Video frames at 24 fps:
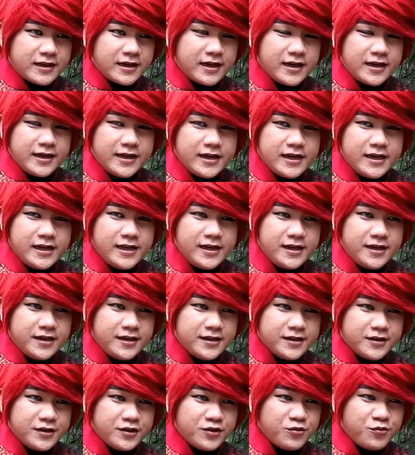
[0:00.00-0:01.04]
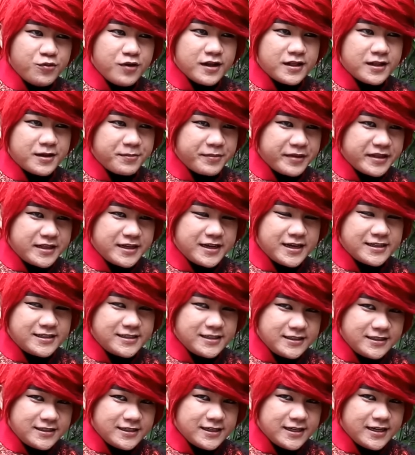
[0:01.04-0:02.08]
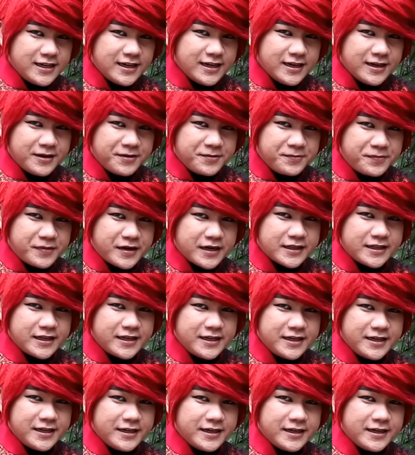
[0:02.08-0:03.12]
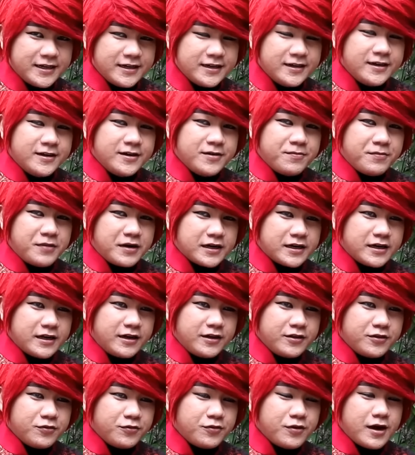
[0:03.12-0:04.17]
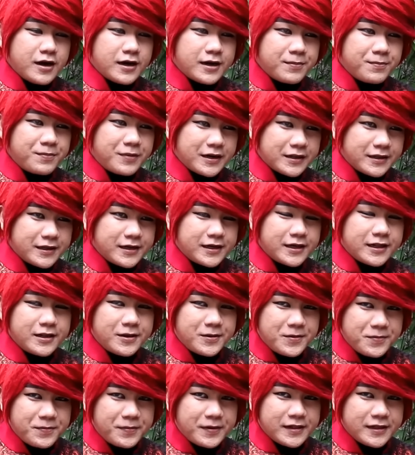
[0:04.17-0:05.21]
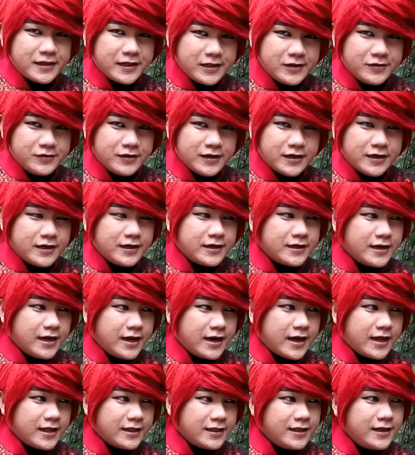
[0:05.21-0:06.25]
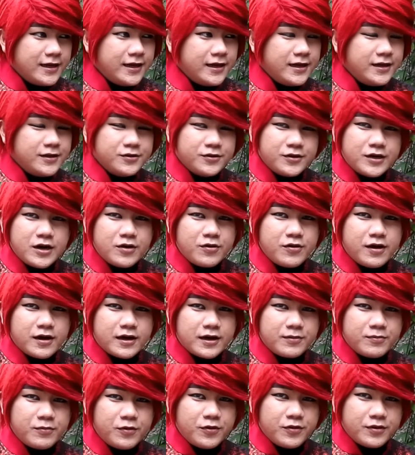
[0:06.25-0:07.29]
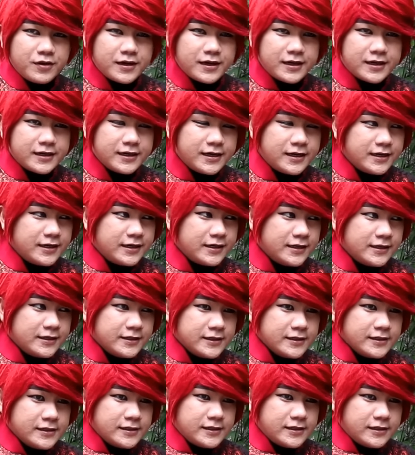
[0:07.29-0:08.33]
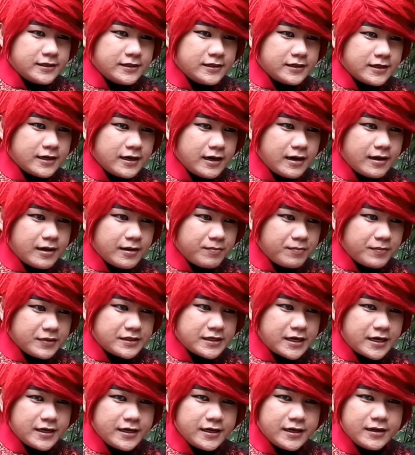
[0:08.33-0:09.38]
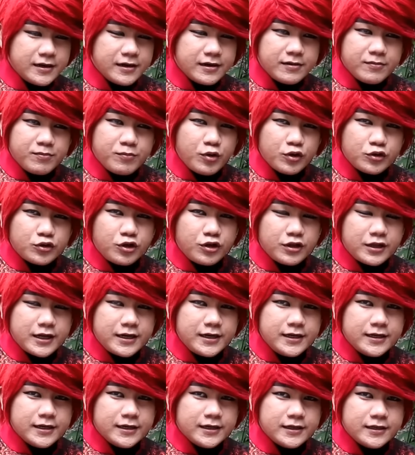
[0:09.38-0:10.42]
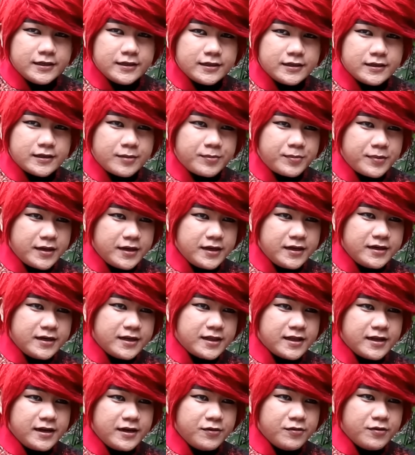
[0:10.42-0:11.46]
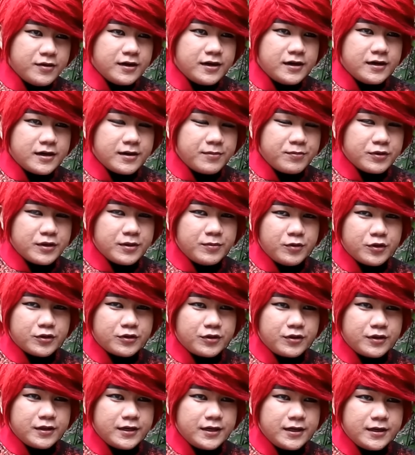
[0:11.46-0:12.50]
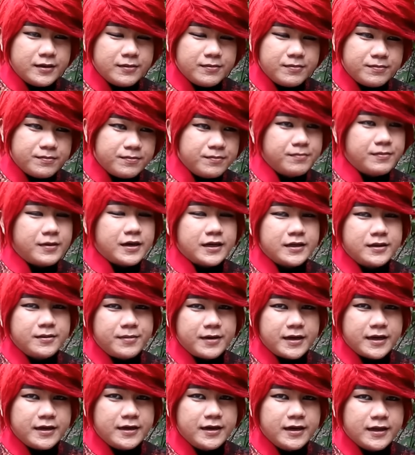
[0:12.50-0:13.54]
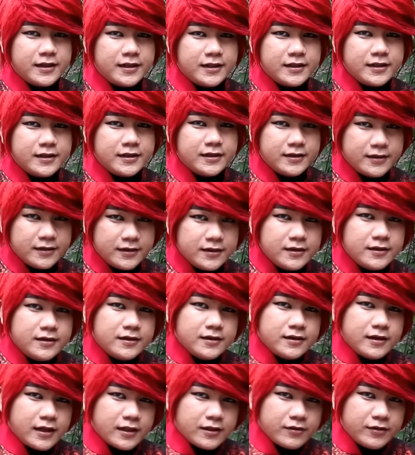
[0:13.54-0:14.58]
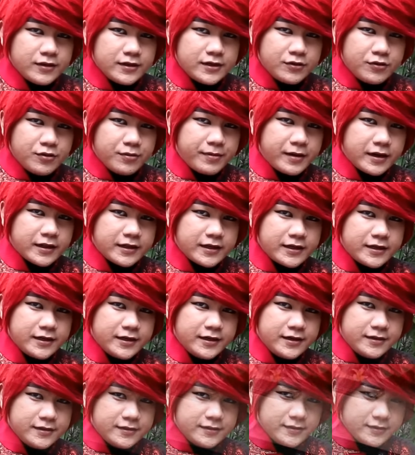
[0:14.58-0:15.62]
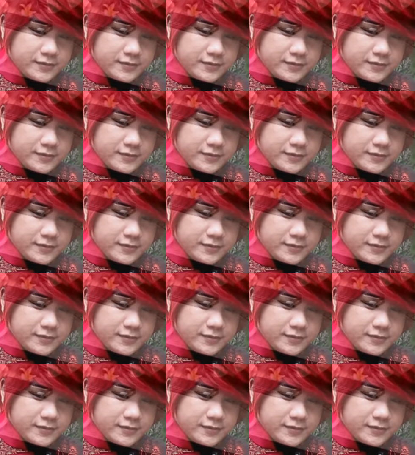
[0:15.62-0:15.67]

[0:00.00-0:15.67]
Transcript: kali ini dua sampai tiga cincin dia praktekinnya maka dari itu gue akan praktekkan sama persis juga dan nanti juga gue akan bongkar yang uh, gelap mecahin botol tadi ya tapi di sini gue nggak punya botolnya makanya pakai gelas langsung aja gue praktekin.